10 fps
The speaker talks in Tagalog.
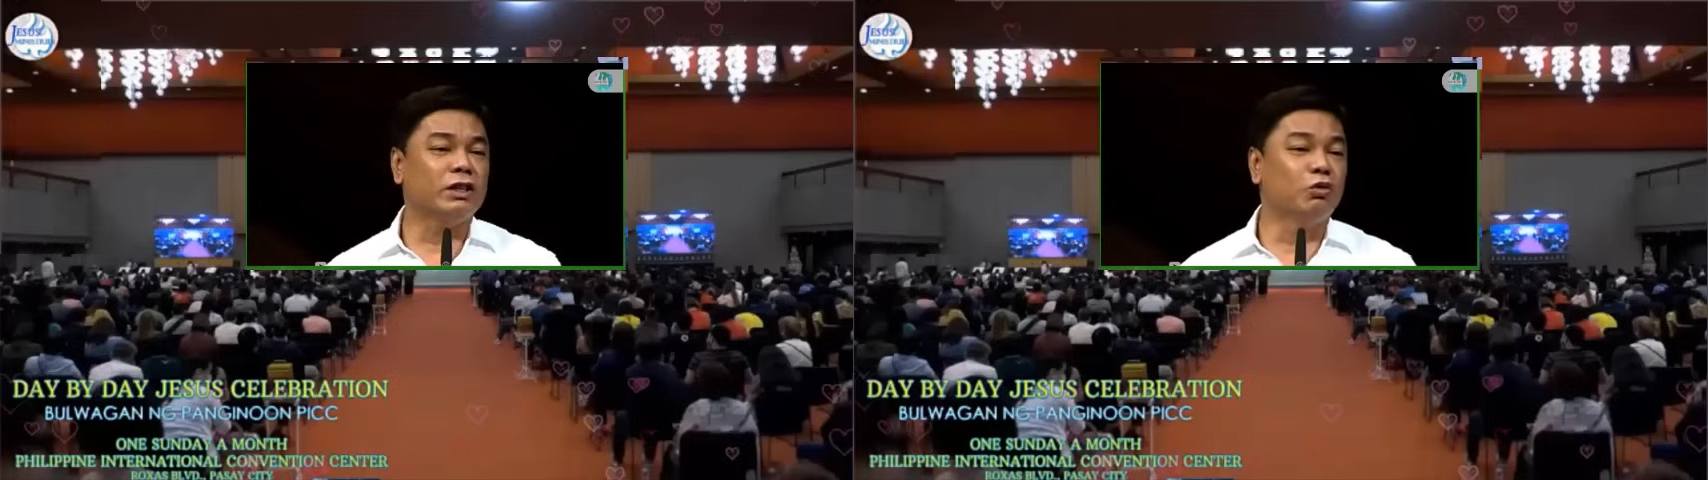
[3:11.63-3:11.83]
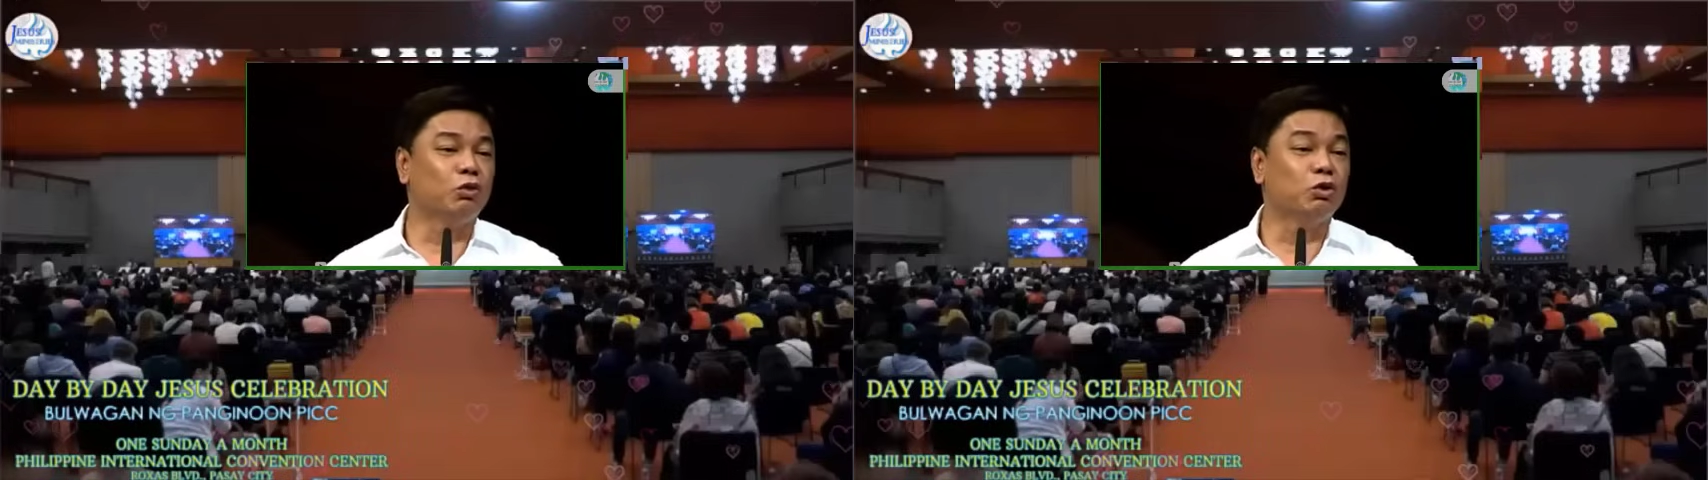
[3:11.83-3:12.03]

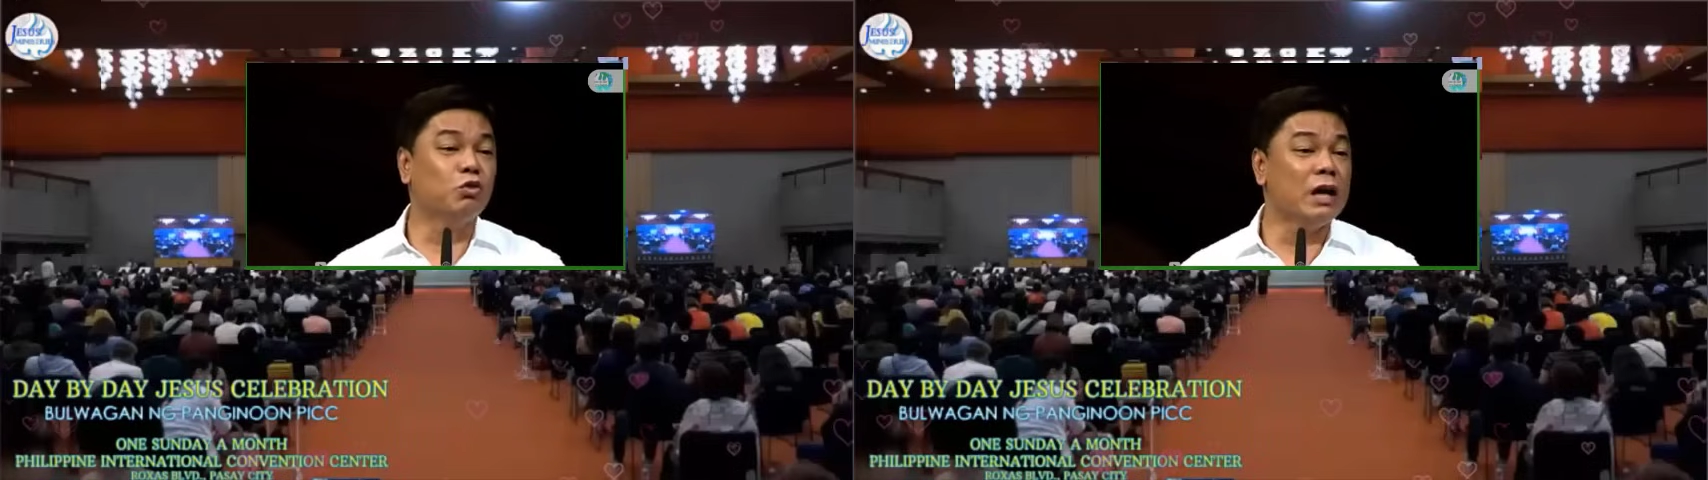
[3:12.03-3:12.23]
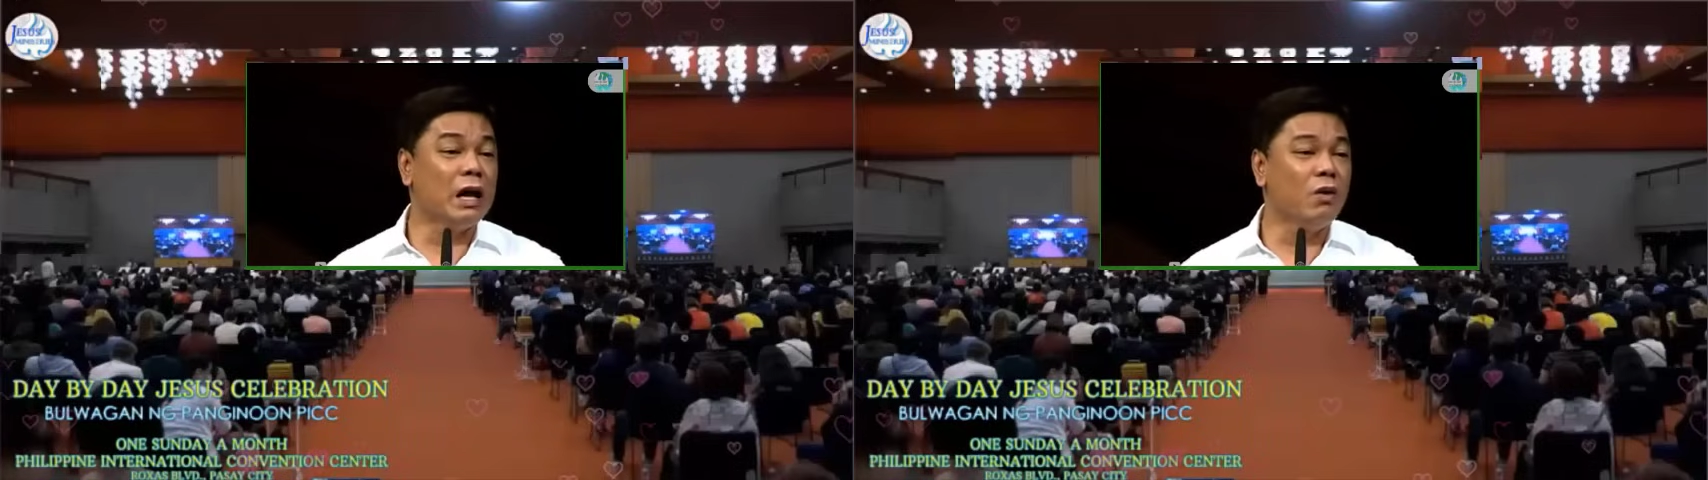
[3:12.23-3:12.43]

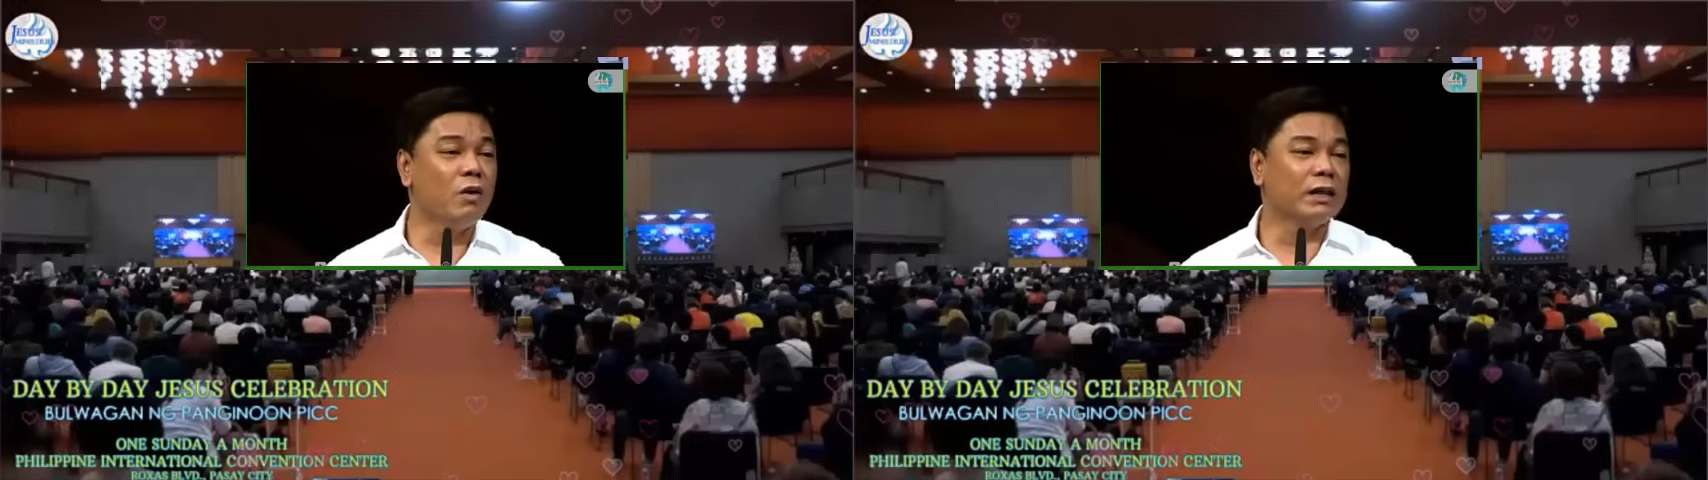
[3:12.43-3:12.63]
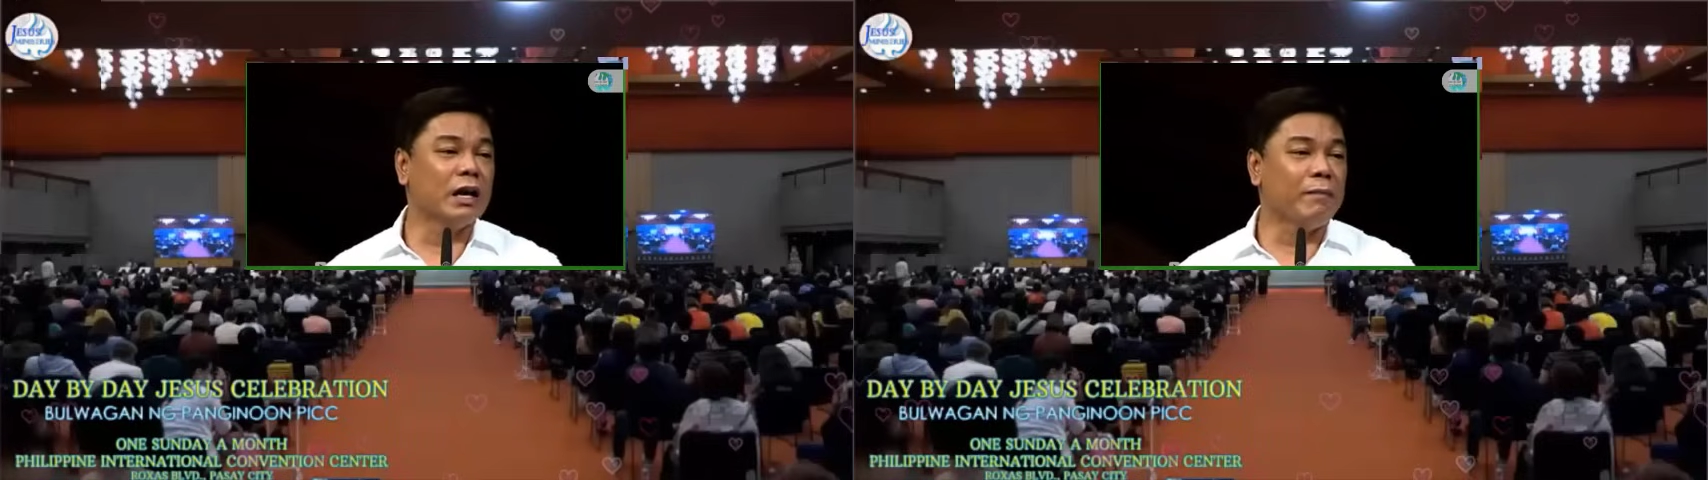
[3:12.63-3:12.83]

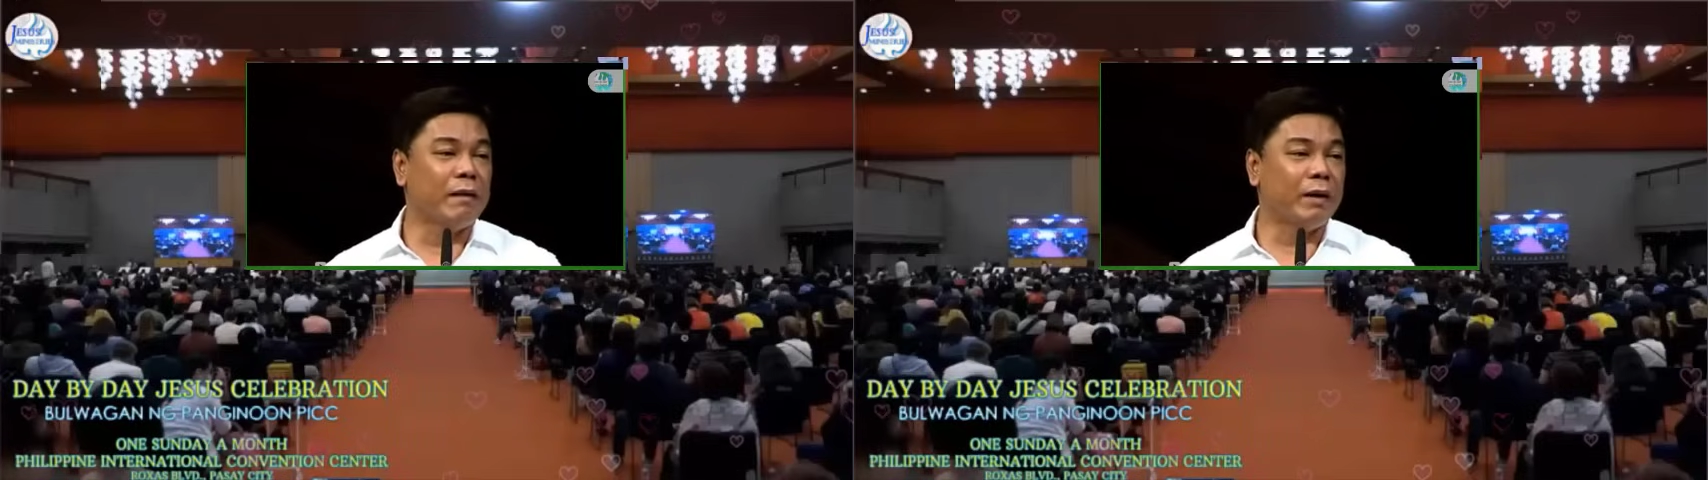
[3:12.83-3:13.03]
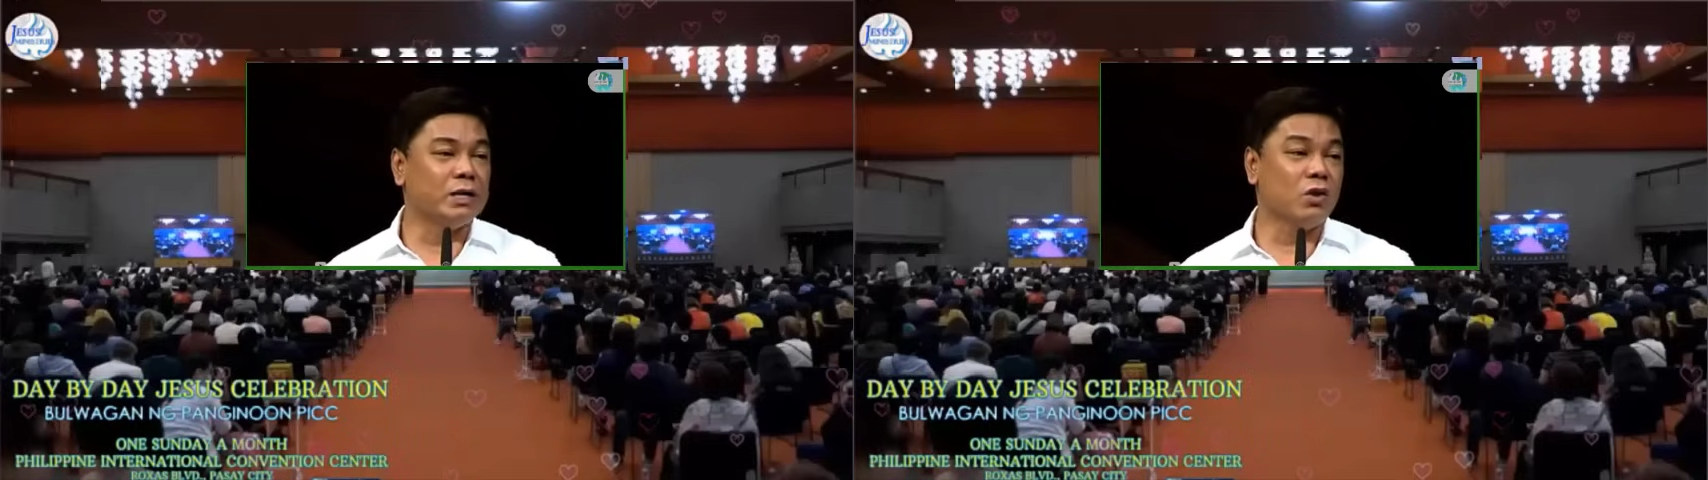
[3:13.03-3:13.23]
tinutunaw at
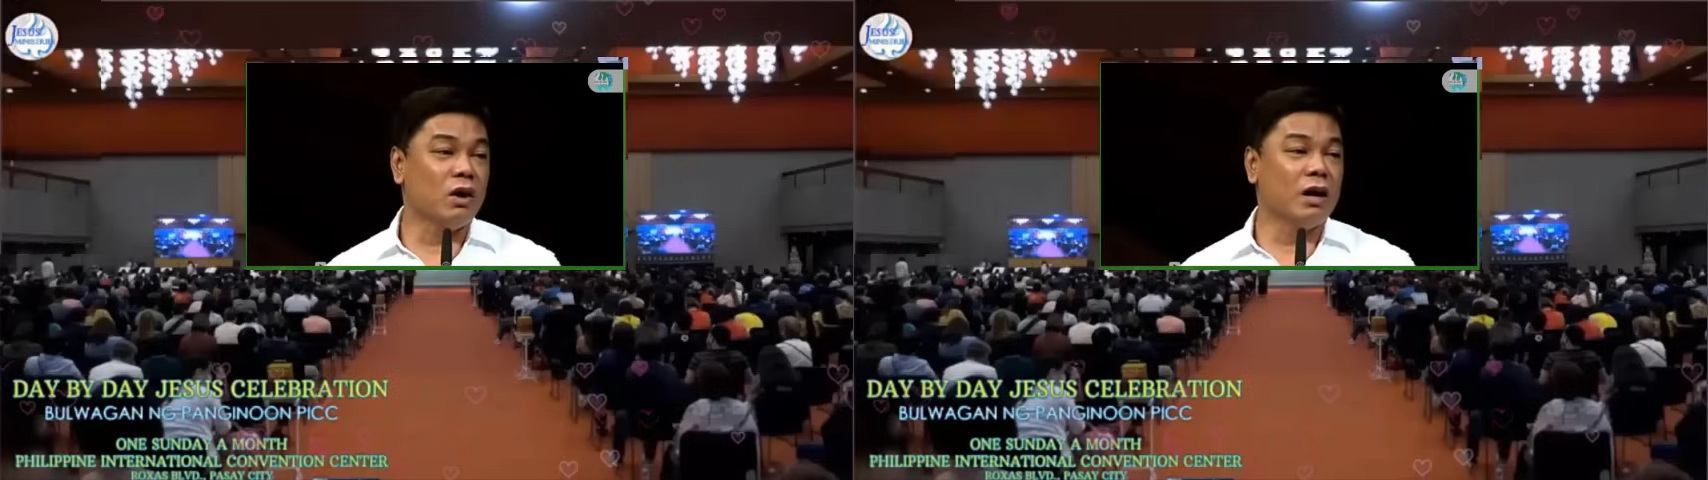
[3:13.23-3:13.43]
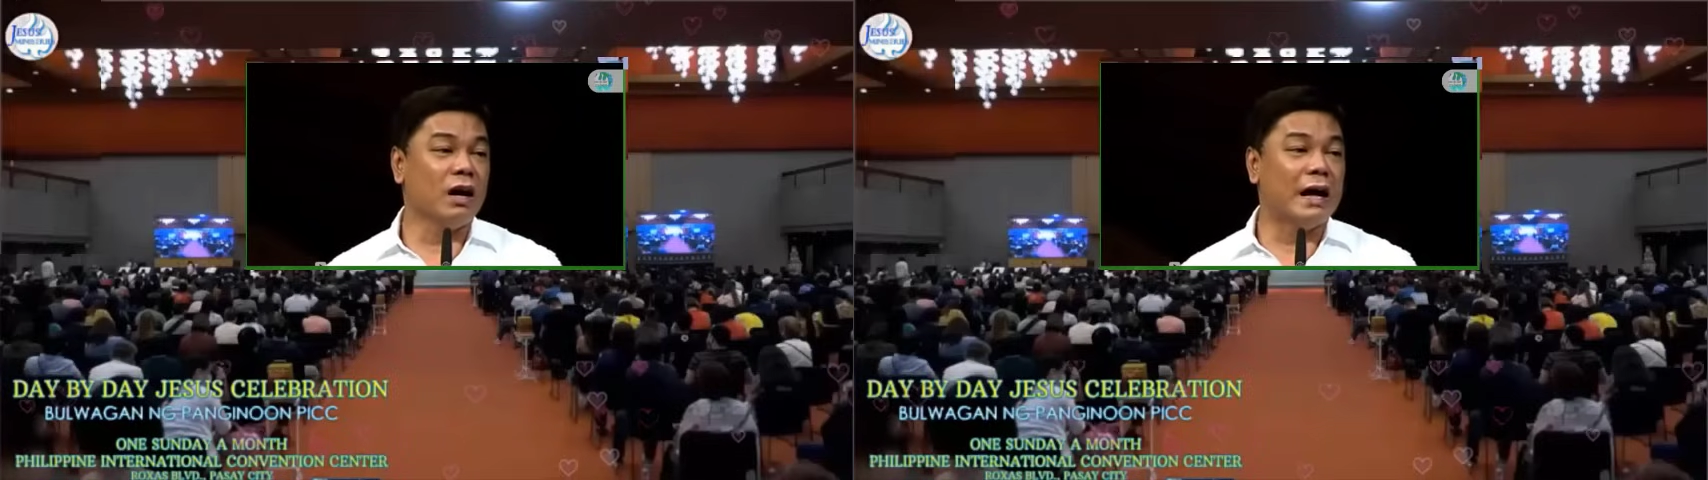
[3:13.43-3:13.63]
nakapapasok
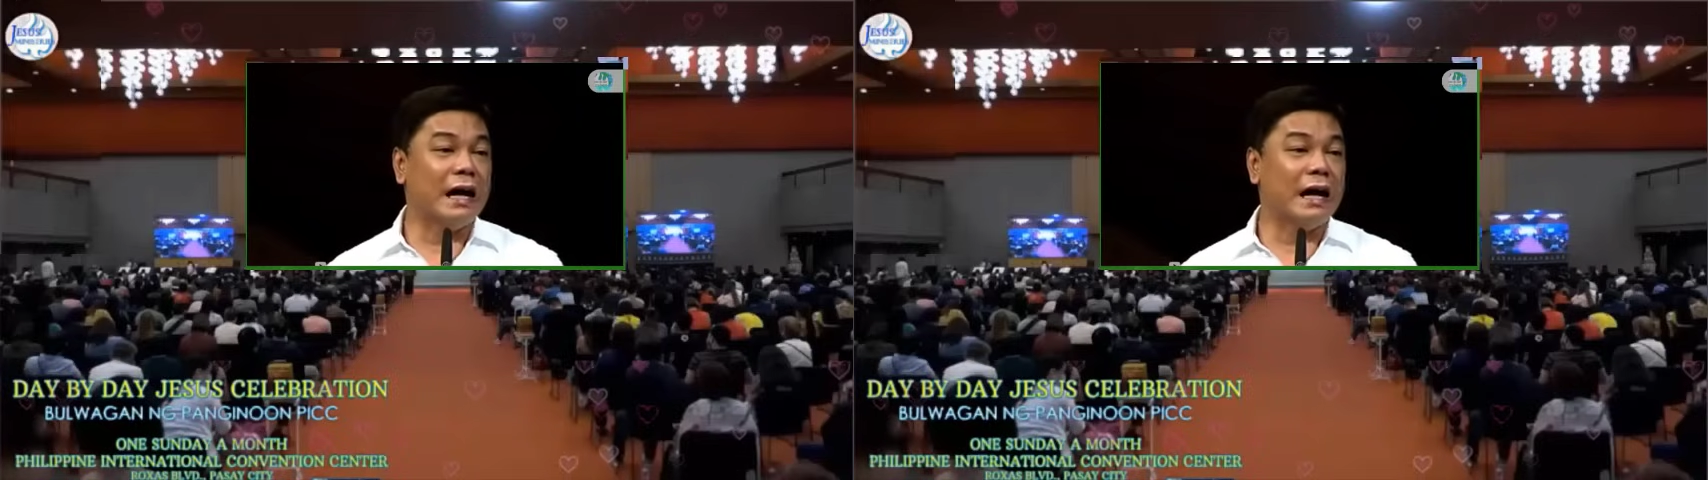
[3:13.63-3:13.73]
hanggang